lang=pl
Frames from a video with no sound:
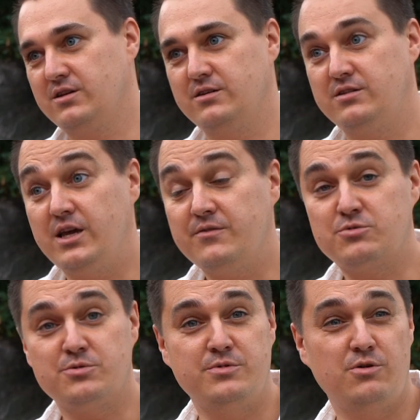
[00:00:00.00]
E, nie
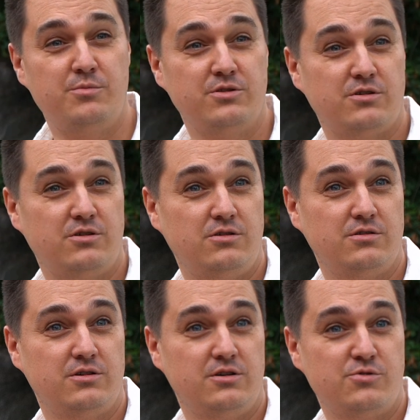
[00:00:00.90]
wiem, czy byłoby
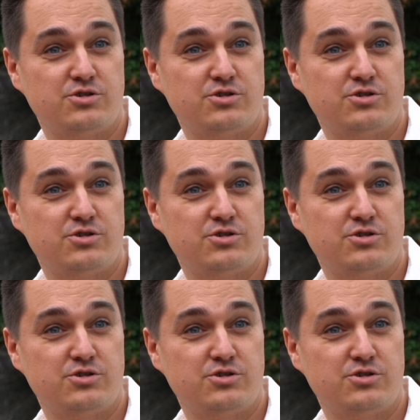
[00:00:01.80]
to e,